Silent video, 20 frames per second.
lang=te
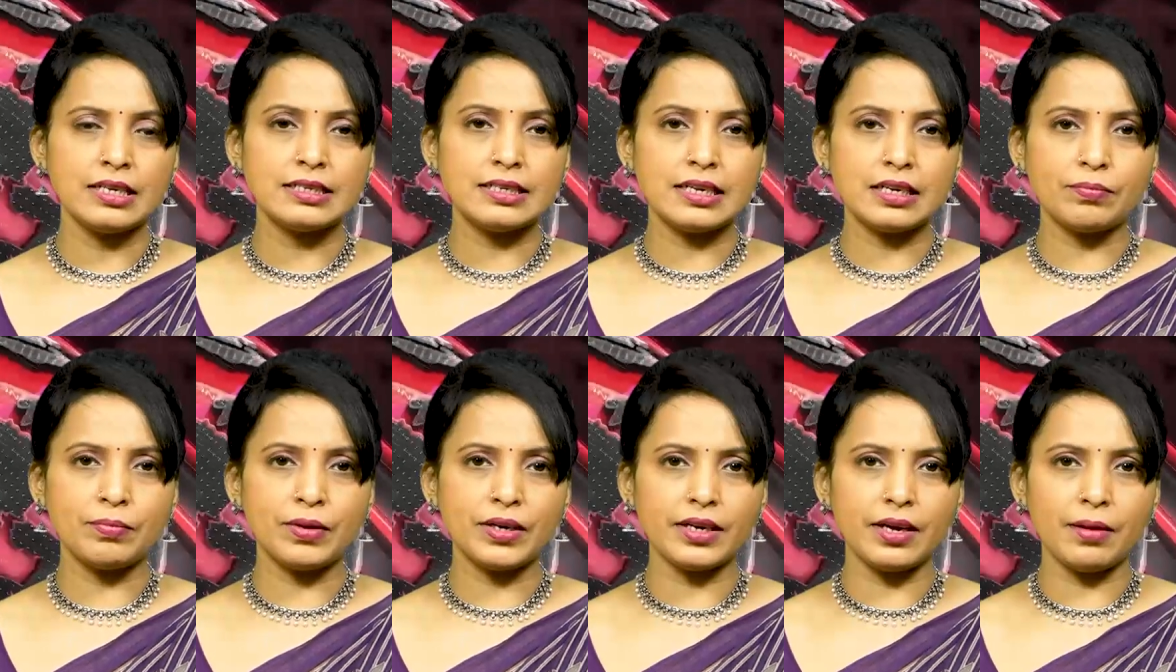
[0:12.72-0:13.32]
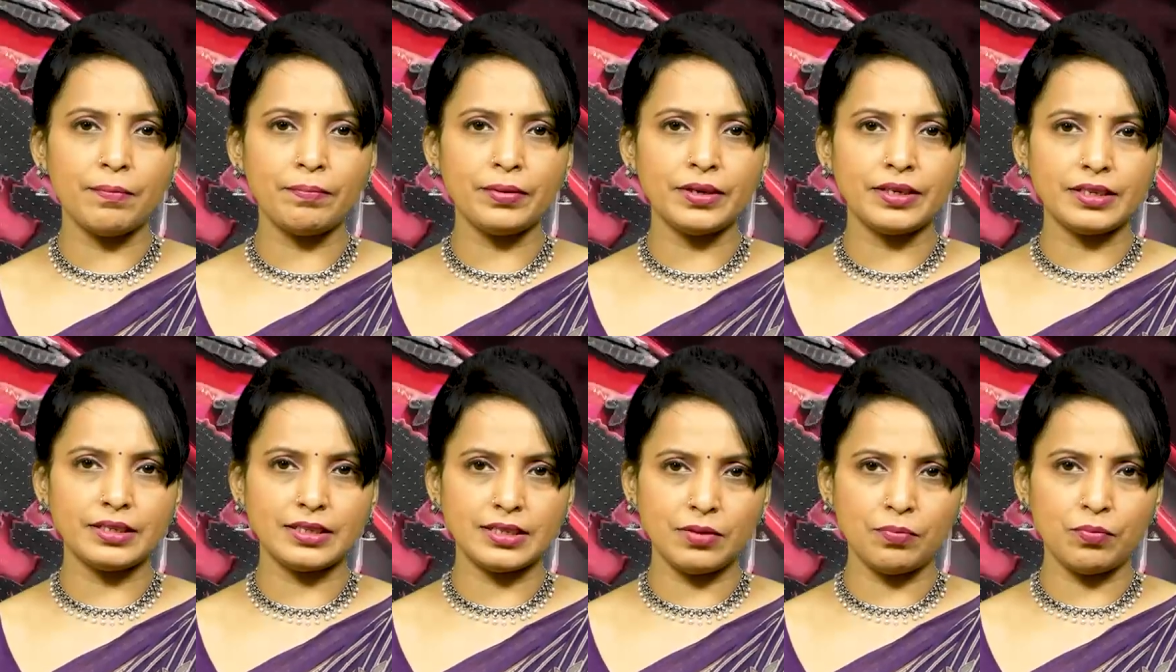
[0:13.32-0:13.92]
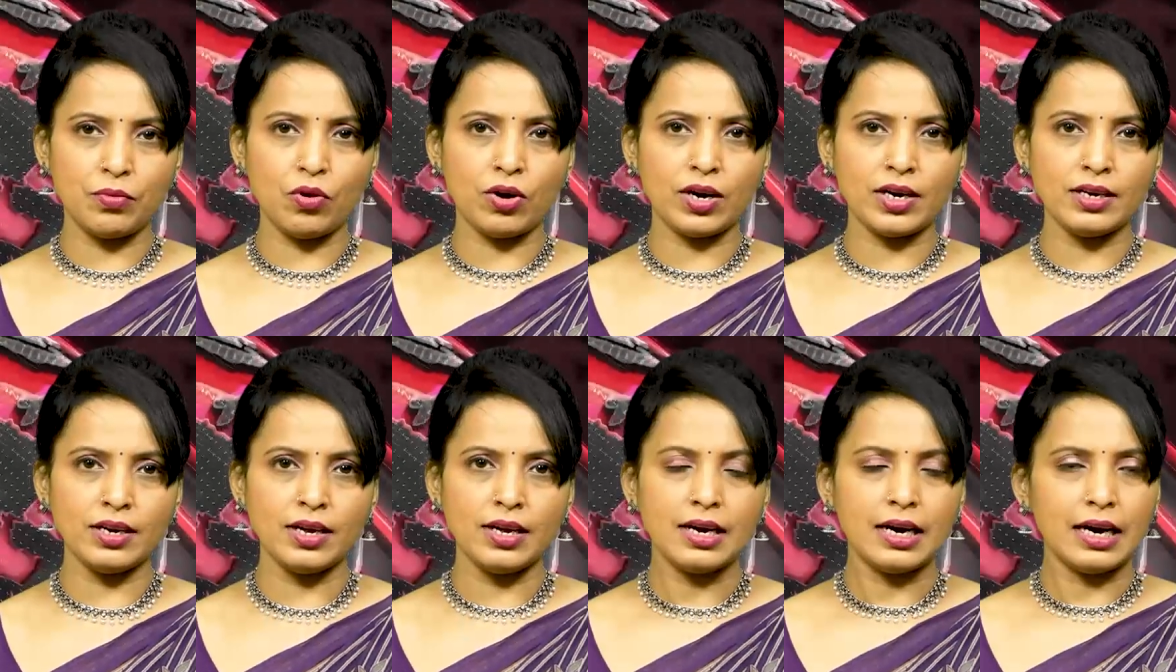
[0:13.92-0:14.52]
సెగ్మెంట్ ఎంపీటీసీ
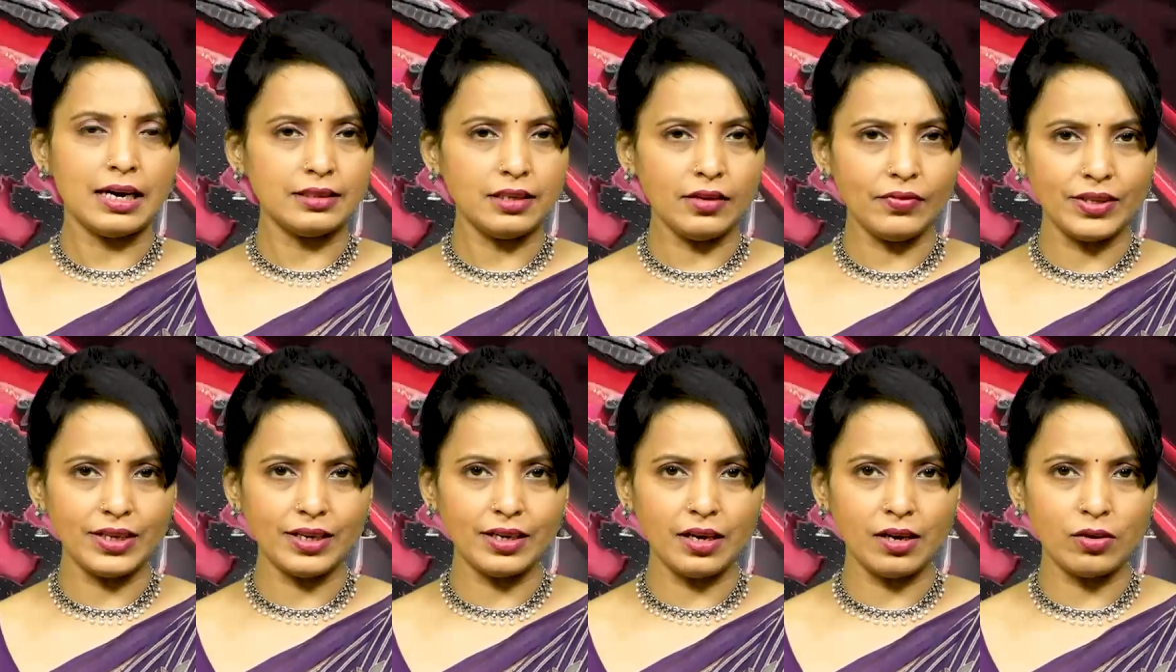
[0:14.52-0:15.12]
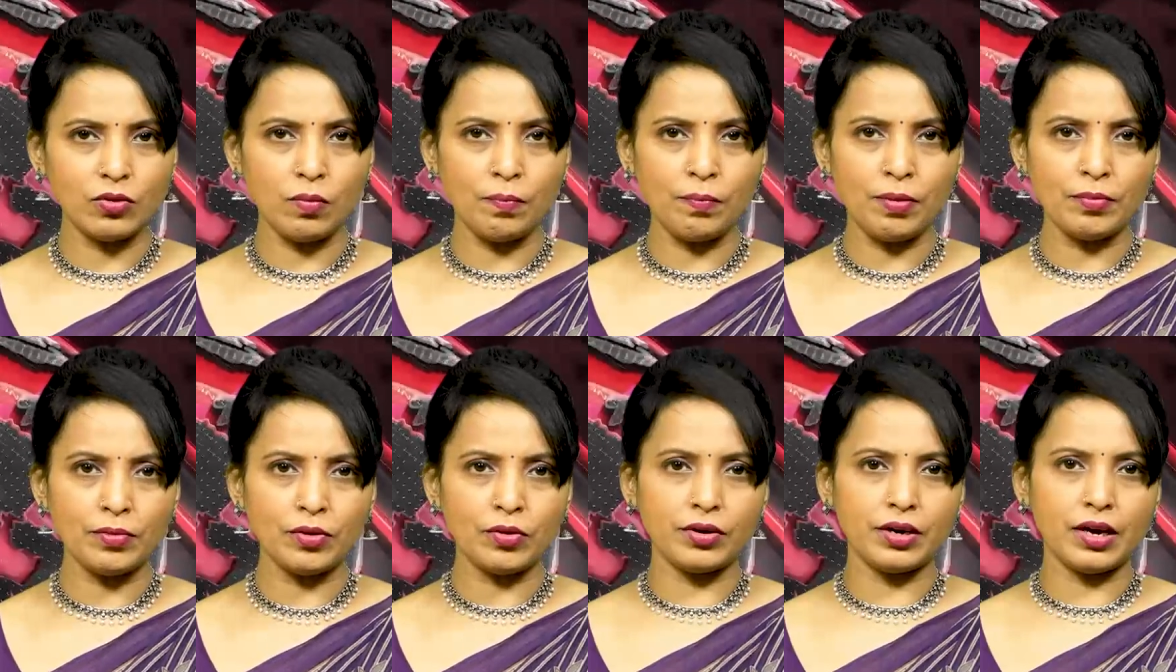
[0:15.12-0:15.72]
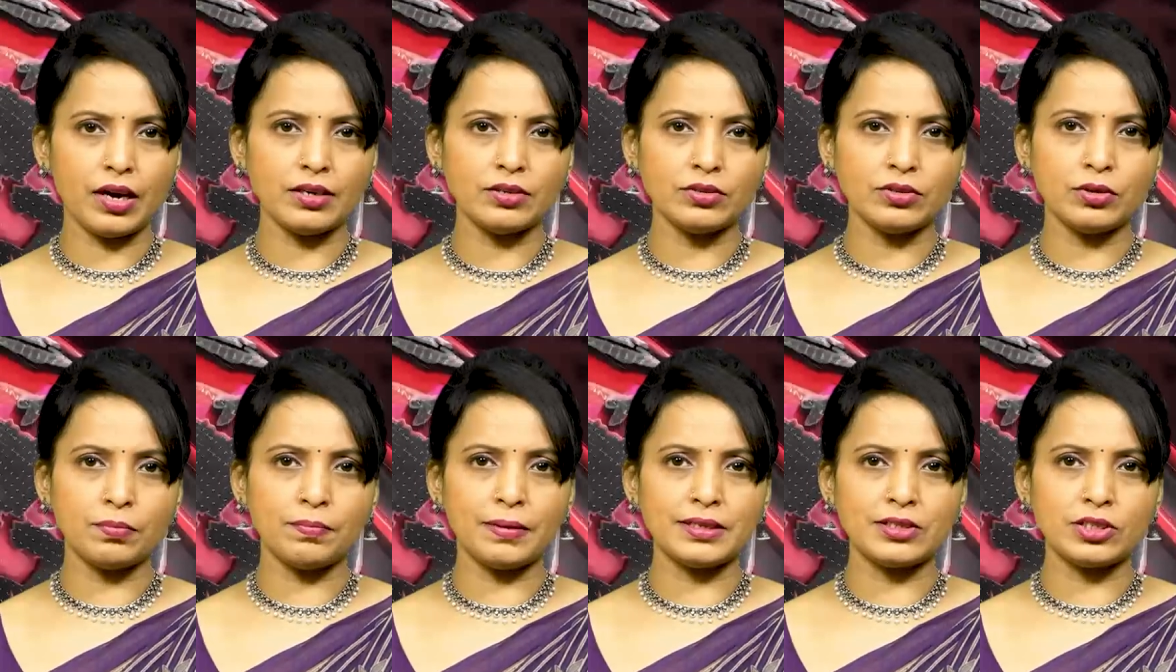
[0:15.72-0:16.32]
మోహన్ అదేవిధంగా కుప్పంలో
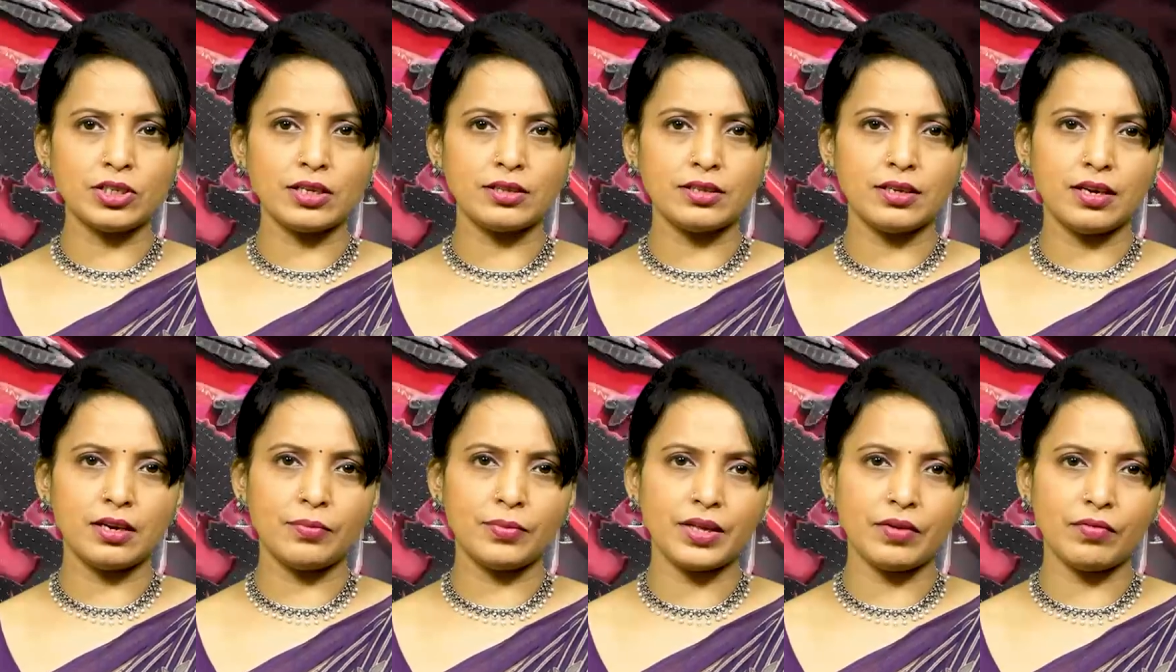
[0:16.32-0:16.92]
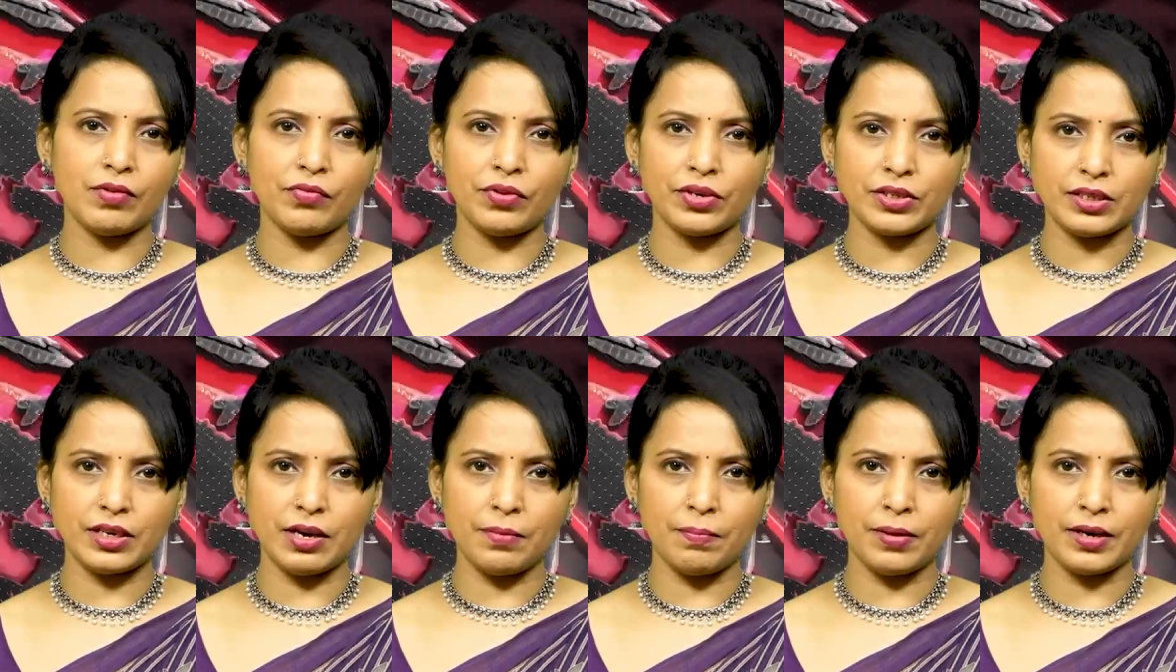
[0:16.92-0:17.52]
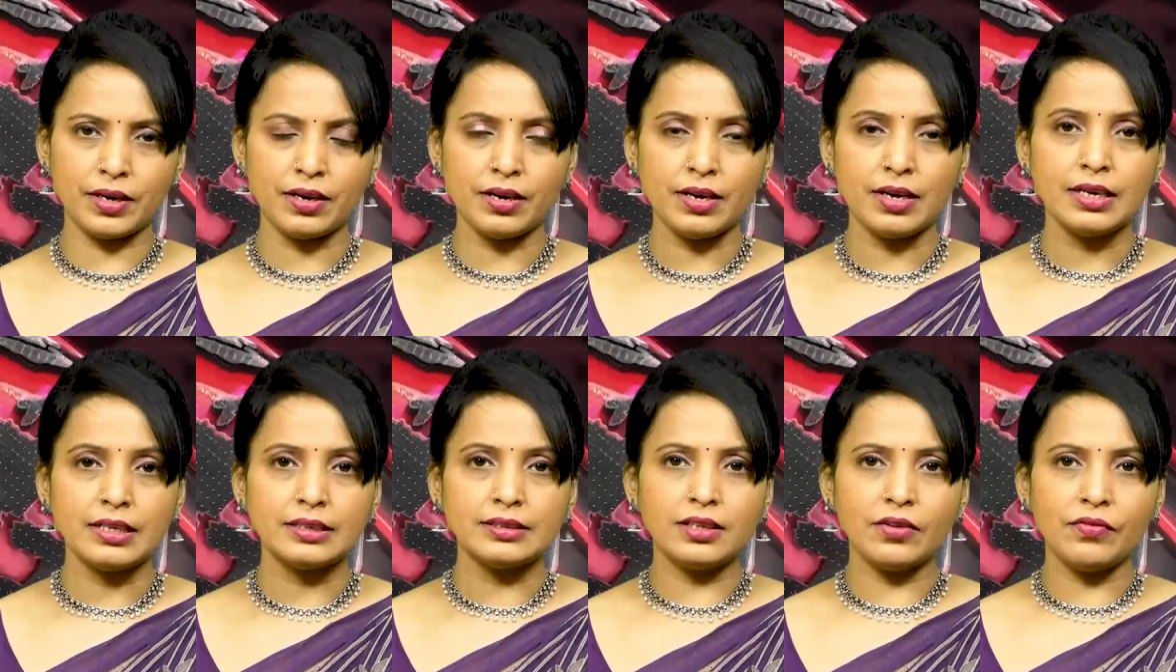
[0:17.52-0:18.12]
నాయనూరు పంచాయతీ ఎనిమిదవ వార్డు నెంబర్
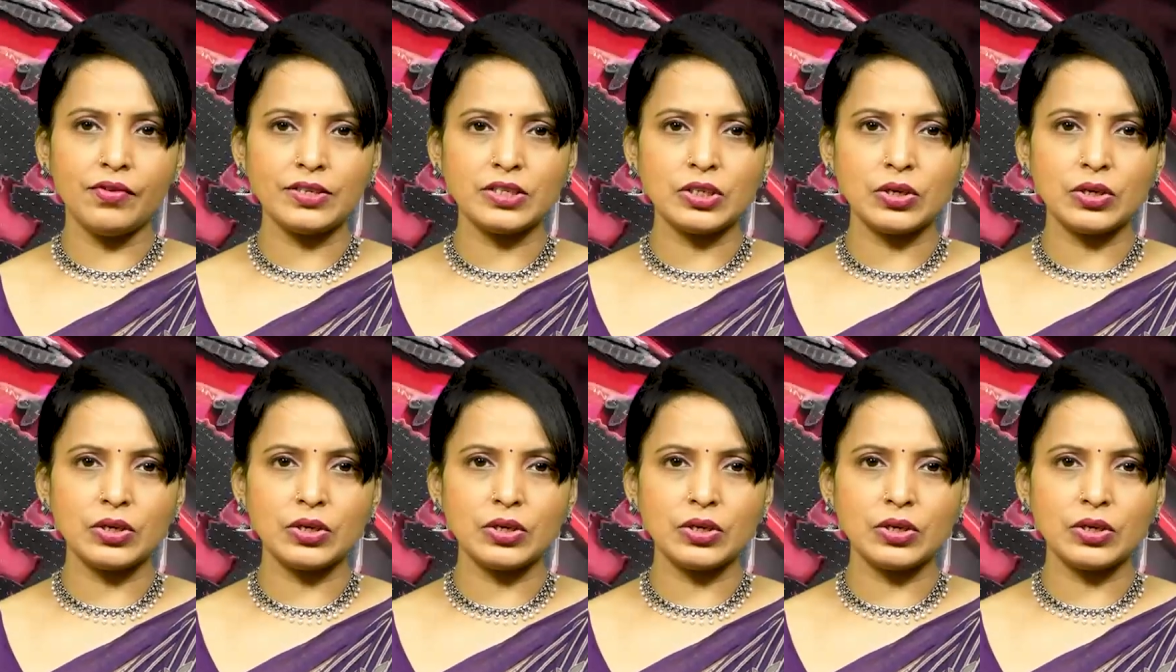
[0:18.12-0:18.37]
దివ్య